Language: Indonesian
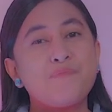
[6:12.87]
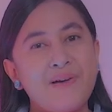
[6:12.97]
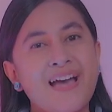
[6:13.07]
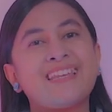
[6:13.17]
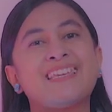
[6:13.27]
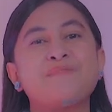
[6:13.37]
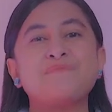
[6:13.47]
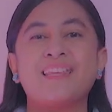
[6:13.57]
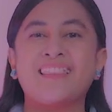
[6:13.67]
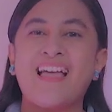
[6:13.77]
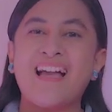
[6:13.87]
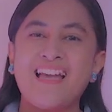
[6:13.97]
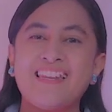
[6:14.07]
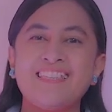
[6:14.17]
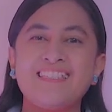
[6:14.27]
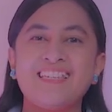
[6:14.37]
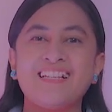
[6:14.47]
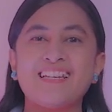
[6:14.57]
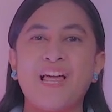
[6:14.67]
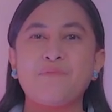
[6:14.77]
Mari beritakan
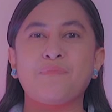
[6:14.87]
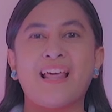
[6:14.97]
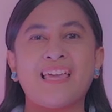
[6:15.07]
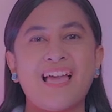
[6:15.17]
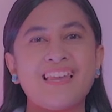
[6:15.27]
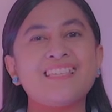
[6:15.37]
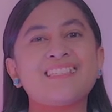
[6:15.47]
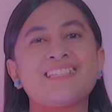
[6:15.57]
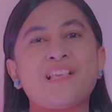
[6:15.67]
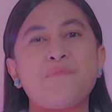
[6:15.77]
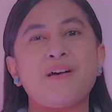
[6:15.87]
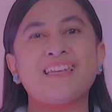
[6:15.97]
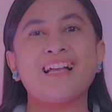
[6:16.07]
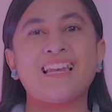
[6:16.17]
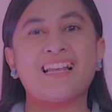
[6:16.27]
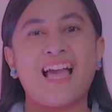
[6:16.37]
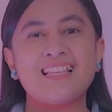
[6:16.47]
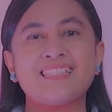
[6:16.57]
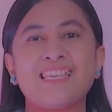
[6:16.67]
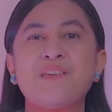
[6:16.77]
Injil dan melayani sesama dengan
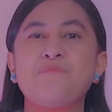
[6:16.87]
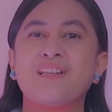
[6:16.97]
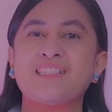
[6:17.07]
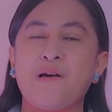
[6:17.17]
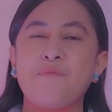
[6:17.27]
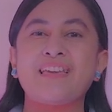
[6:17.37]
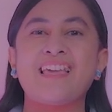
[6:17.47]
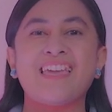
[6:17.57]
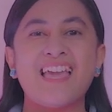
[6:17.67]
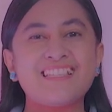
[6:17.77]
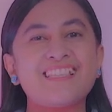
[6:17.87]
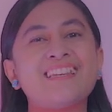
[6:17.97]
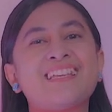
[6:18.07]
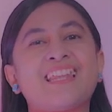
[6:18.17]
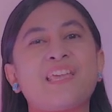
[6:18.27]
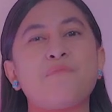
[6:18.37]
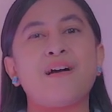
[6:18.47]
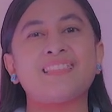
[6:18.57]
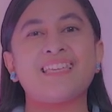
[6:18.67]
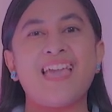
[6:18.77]
kasih bersama Yayasan Karya
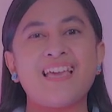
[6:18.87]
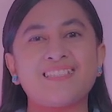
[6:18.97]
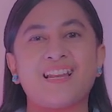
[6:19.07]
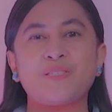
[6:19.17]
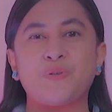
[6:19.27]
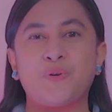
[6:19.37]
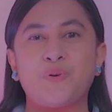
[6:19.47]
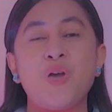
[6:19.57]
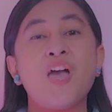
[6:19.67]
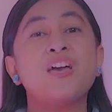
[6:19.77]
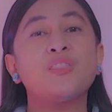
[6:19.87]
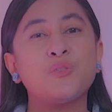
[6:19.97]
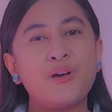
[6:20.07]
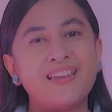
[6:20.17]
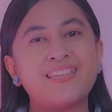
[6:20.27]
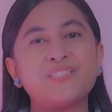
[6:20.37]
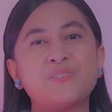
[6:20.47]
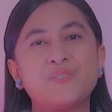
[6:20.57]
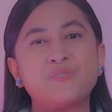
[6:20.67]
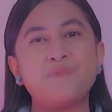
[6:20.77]
Bakti Esra Soru. Tuhan
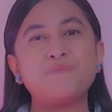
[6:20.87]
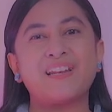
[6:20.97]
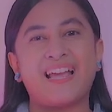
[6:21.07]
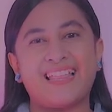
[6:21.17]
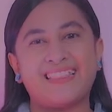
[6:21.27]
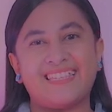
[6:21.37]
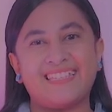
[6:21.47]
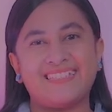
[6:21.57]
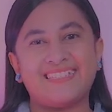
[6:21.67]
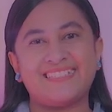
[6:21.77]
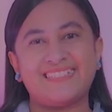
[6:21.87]
Yesus memberkati.